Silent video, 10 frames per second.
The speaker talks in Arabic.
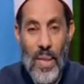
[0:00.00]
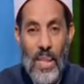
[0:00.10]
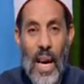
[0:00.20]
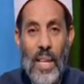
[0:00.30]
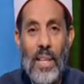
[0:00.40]

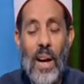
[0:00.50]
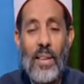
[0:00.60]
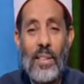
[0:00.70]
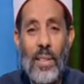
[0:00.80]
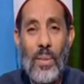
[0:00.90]
يعني
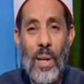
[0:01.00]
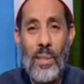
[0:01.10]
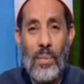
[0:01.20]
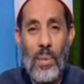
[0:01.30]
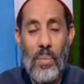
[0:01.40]
أكتر
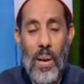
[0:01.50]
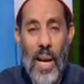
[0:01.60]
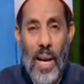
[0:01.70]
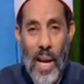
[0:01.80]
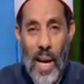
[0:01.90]
وقت
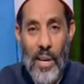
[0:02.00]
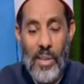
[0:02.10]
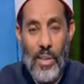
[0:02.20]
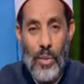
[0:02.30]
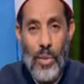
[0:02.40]
بيبقى
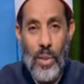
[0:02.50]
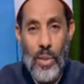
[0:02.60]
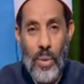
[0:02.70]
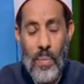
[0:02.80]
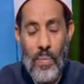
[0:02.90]
حر في
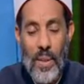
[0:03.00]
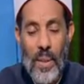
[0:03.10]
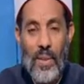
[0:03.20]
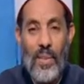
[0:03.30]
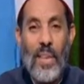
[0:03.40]
اليوم
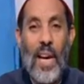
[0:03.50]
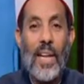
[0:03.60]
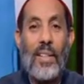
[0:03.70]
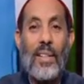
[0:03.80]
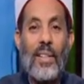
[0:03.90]
ساعة